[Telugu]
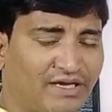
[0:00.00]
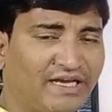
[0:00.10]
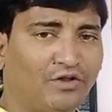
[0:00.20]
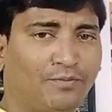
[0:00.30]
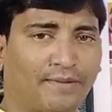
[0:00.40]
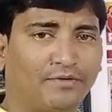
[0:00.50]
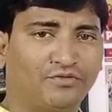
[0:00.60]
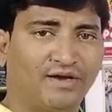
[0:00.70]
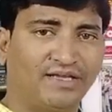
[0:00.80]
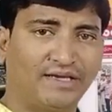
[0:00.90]
కూడా ఏదో
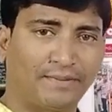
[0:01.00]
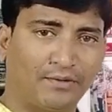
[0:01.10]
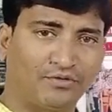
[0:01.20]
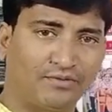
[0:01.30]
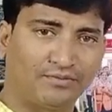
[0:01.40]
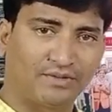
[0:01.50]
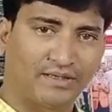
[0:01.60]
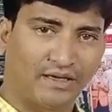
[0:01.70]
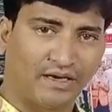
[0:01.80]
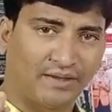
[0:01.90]
ప్రభుత్వానికి ప్రభుత్వం
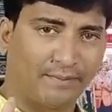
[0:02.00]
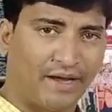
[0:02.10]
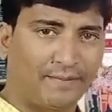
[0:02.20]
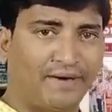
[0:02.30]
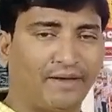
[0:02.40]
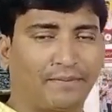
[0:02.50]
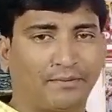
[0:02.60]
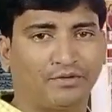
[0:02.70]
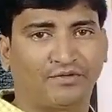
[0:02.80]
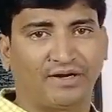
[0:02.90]
దానికి భయపడి
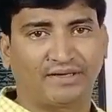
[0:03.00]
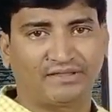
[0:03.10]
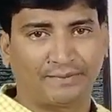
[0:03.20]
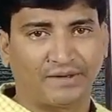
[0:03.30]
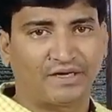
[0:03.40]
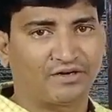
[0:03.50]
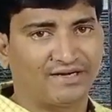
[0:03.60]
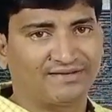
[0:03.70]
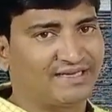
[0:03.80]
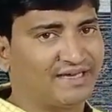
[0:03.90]
ప్రభుత్వానికి చెప్పినట్టు
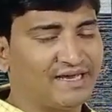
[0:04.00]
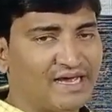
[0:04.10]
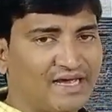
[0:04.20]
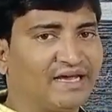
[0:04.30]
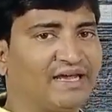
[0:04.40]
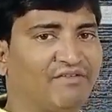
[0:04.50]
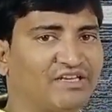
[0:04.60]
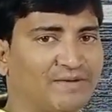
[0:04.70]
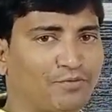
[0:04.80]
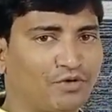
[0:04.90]
నడిస్తే ఇక
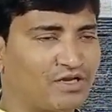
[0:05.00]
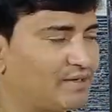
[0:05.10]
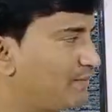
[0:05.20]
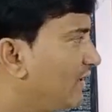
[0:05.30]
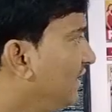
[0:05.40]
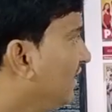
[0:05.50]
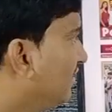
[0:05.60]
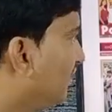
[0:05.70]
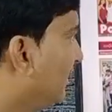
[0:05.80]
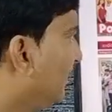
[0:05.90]
ఎవరికి చెప్పుకుంటారు చెప్పండి
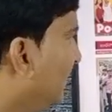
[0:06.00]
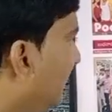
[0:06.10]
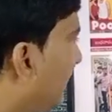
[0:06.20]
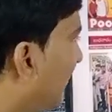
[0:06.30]
సో ఇది